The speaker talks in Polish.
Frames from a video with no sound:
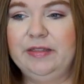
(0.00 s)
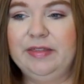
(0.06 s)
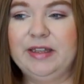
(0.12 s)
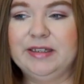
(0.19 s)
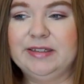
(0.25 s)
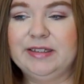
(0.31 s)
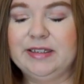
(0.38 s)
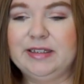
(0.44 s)

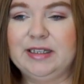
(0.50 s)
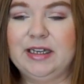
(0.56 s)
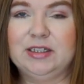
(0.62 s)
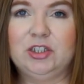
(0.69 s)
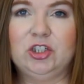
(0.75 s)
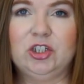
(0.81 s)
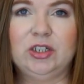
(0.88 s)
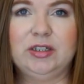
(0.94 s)
na
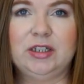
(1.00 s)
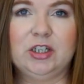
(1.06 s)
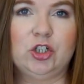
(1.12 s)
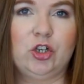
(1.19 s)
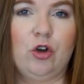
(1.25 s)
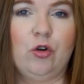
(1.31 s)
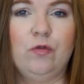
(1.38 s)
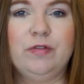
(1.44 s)
zasadzie
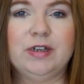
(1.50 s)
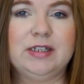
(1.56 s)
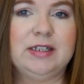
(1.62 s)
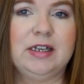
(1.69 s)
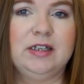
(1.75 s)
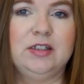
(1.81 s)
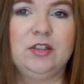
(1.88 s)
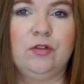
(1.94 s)
też
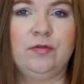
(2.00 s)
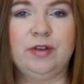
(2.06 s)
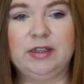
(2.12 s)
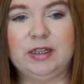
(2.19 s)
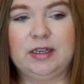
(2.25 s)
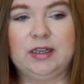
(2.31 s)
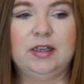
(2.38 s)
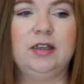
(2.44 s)

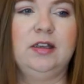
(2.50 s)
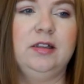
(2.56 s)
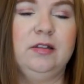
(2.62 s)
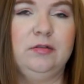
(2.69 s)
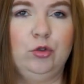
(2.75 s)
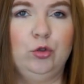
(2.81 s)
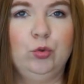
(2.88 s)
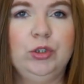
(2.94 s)
oversize'owej takiej
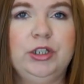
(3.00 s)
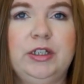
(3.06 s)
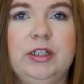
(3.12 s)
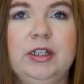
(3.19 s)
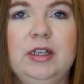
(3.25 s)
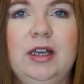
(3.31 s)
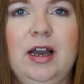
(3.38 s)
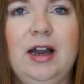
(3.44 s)

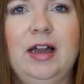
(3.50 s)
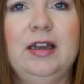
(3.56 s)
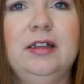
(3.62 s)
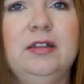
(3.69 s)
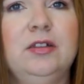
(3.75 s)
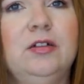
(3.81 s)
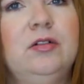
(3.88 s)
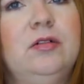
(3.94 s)
tuniki,
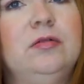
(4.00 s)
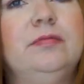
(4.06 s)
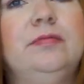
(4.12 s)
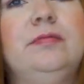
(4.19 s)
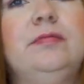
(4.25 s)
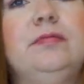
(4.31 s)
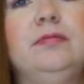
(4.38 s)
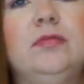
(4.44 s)
ale no,
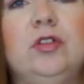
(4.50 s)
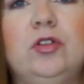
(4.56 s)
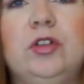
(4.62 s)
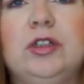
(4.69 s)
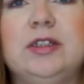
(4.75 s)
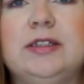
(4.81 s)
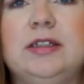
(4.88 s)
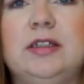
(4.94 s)
no
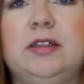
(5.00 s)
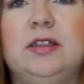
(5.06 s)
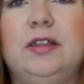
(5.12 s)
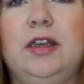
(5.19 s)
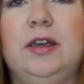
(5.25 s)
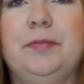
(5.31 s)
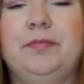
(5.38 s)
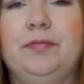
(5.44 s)
niestety
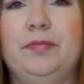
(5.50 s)
nie.